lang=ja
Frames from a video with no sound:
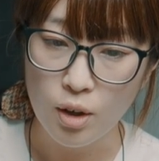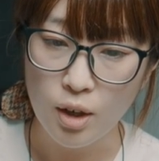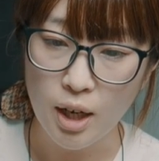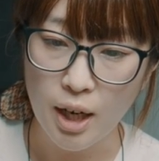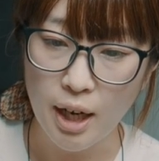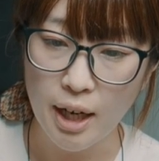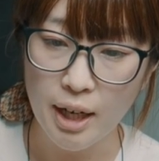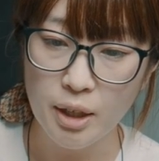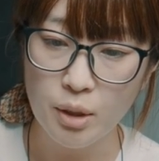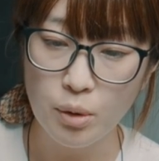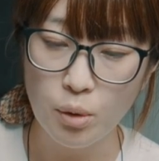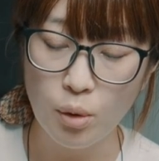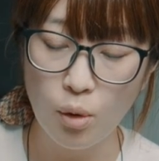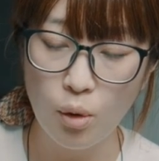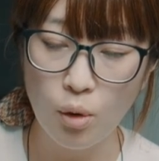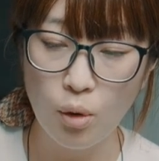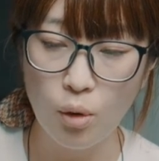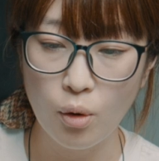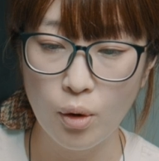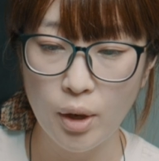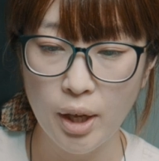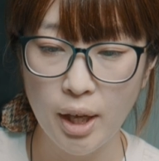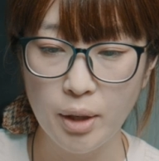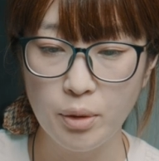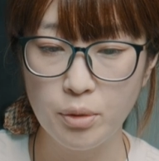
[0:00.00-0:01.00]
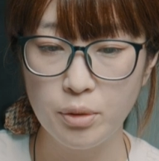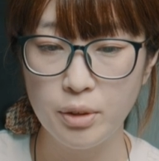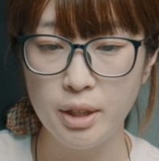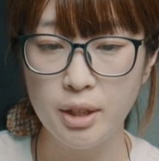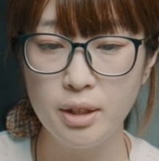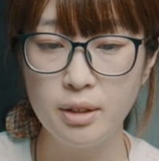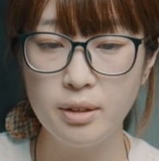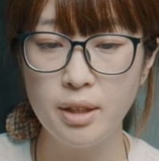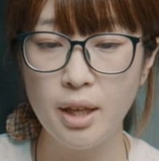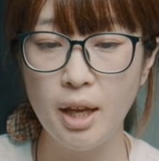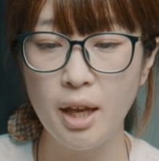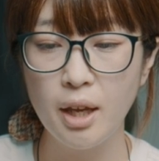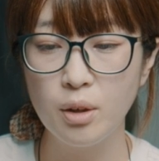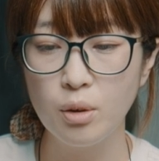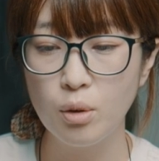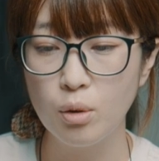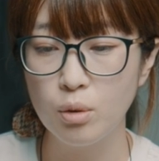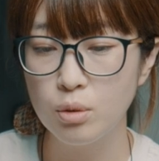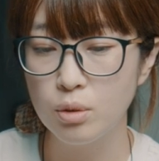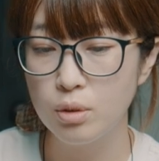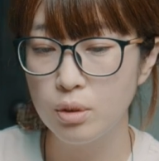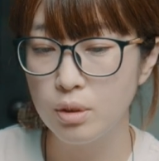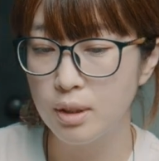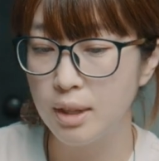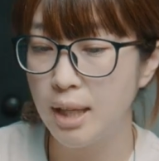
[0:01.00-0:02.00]
開放
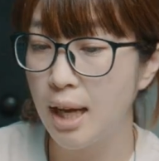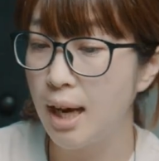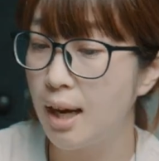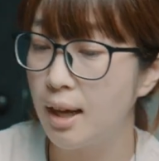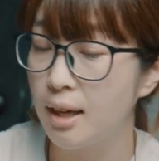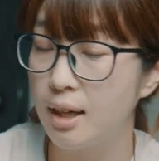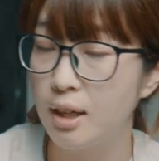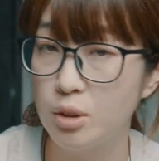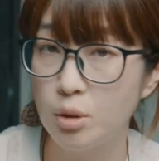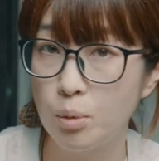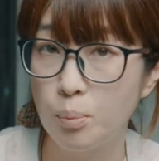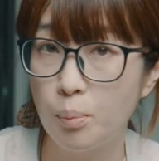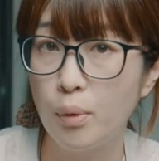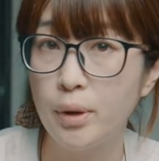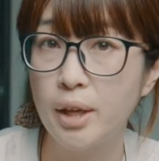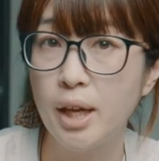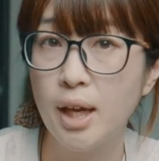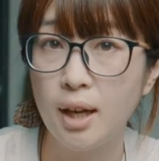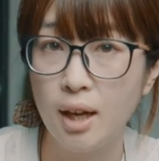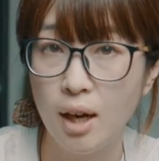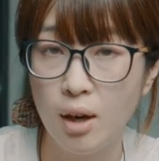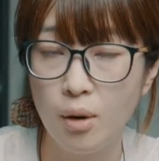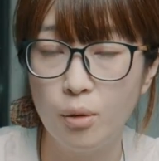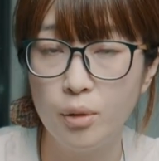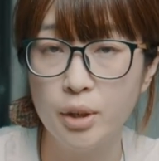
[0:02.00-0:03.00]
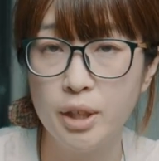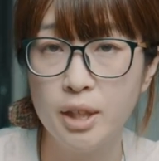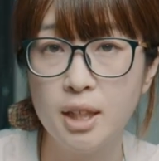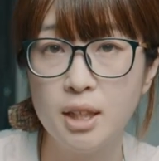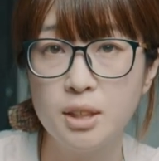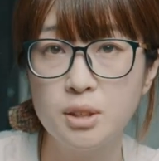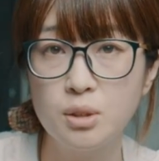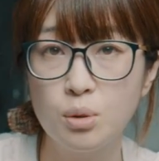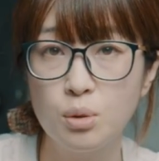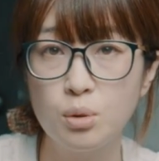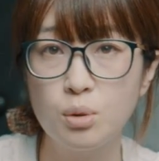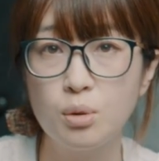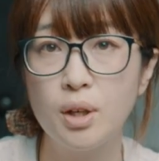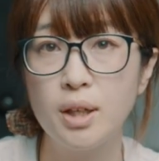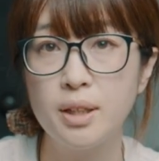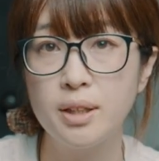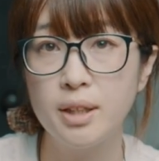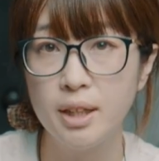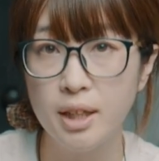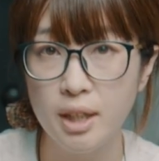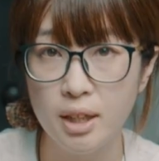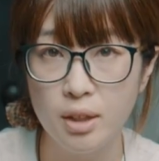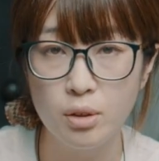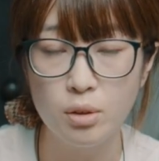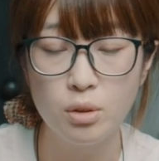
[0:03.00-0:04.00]
F1.4 ながらのボケ感を生かすことが
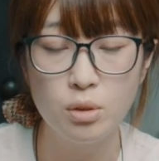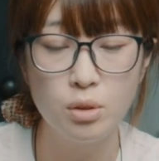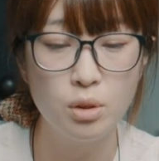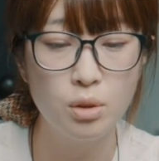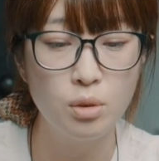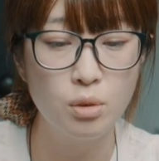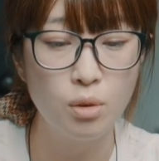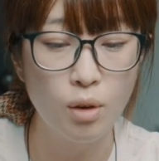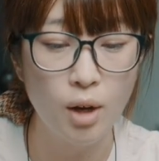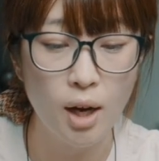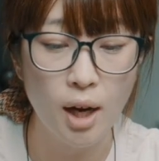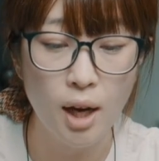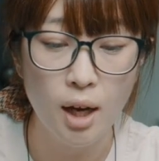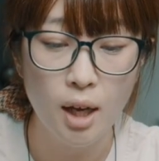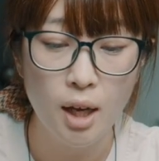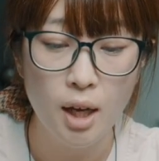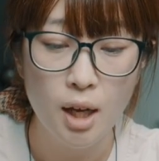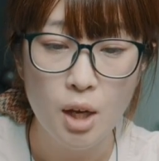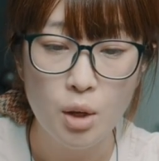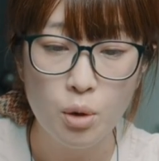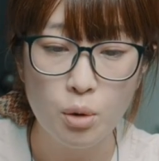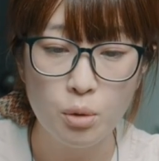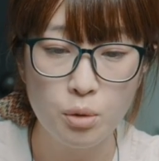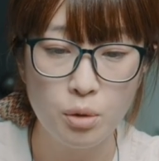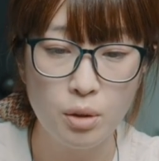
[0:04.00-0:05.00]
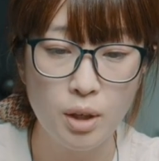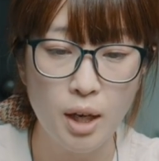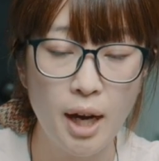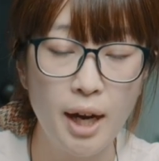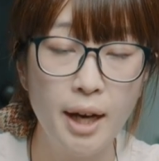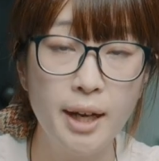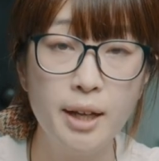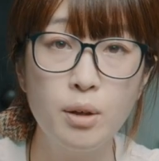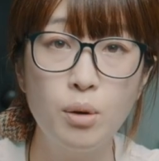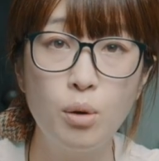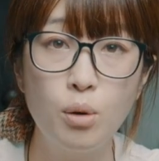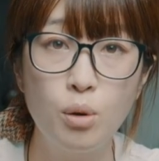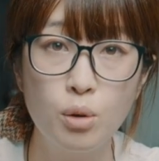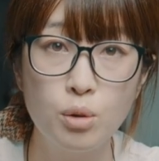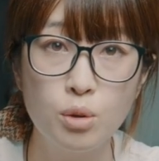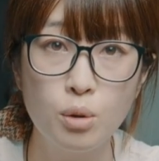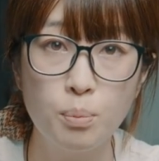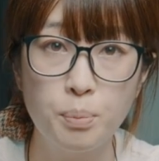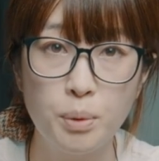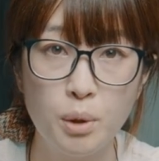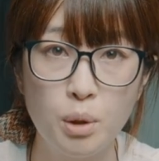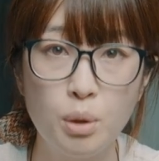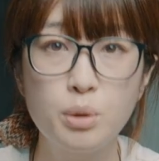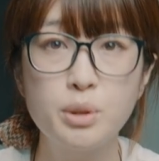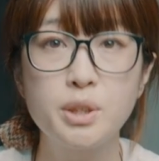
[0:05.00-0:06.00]
できるっていうのがこの開放の
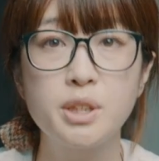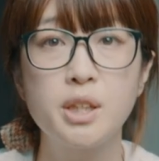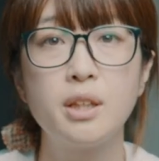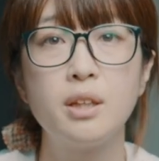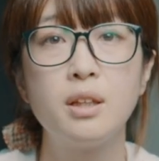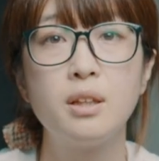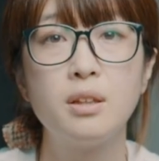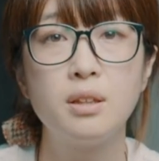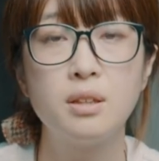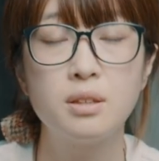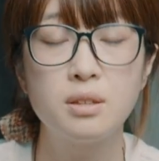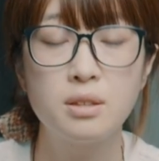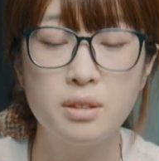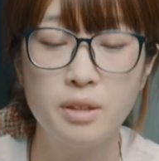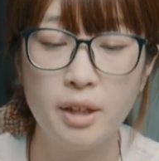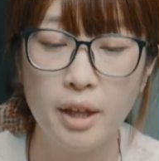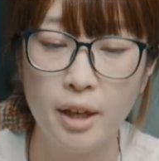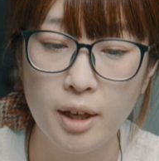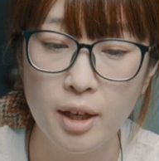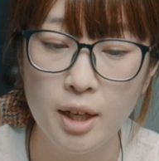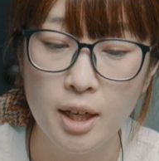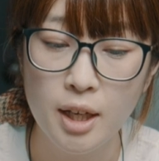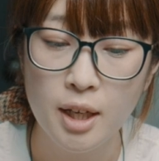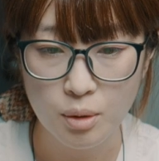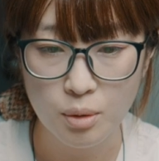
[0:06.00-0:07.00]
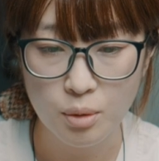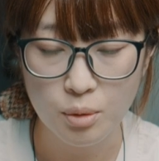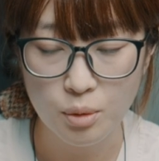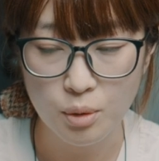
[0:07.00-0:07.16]
描写なんですね